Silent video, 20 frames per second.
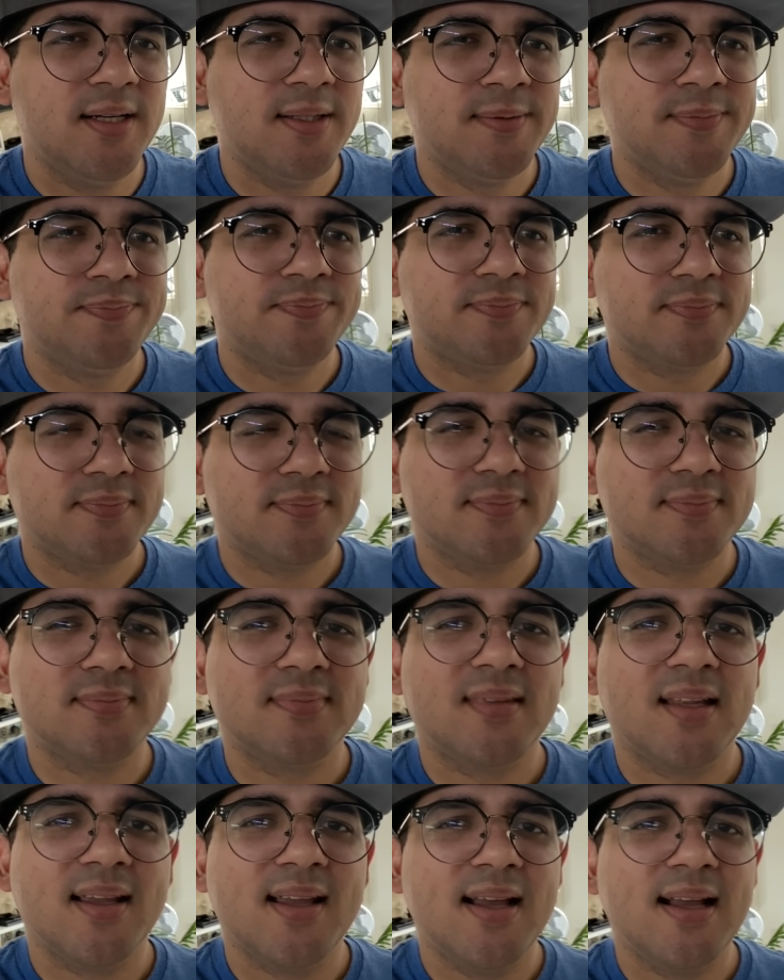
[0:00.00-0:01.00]

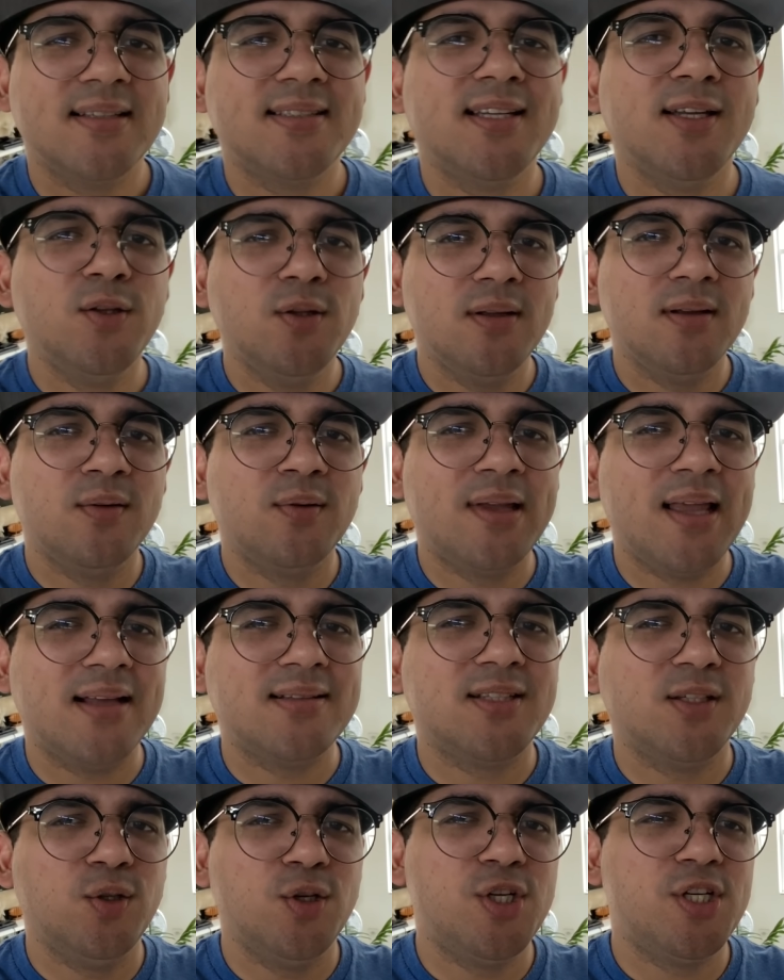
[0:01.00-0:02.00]
Sobre... É, o que, a
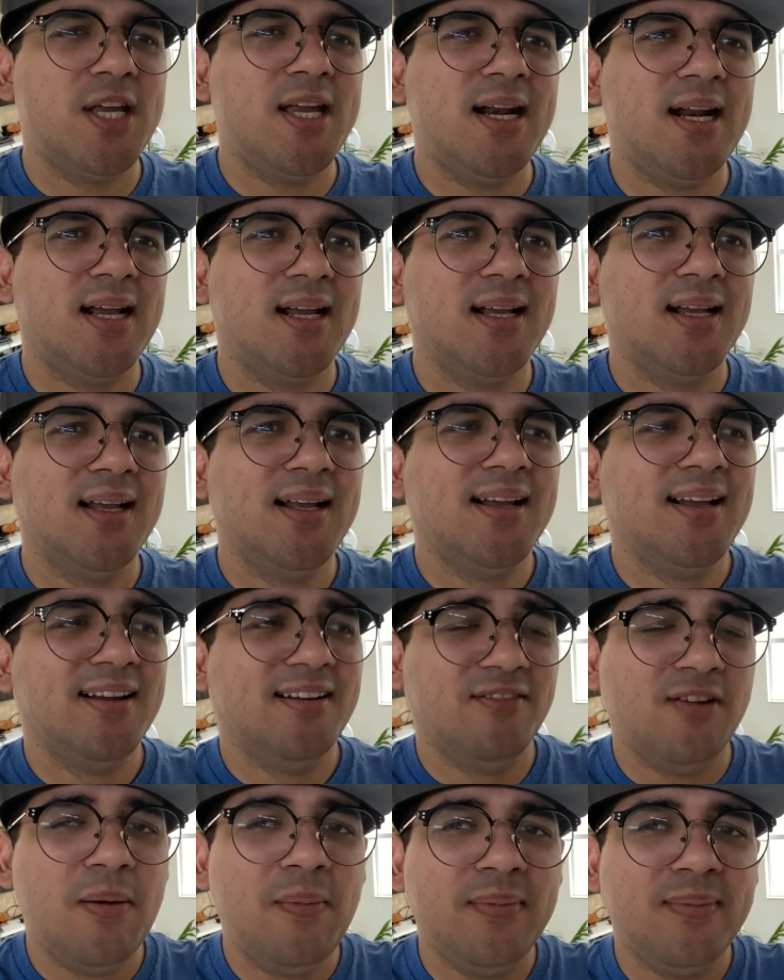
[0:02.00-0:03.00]
sanduicheira? sanduicheira.
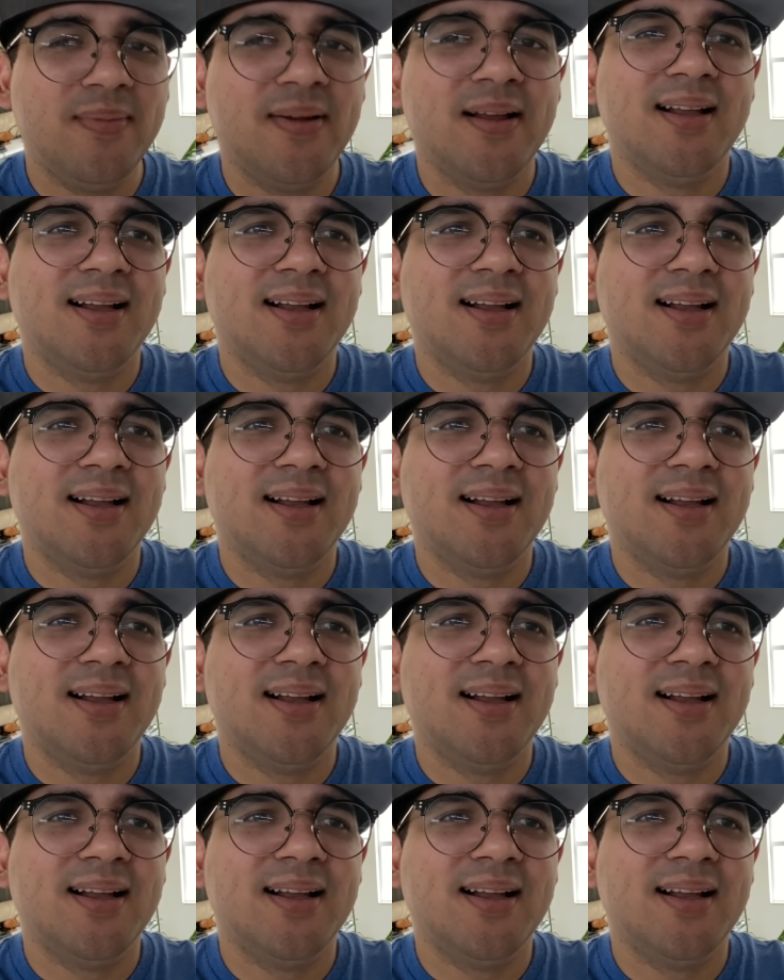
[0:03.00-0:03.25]
Vamos...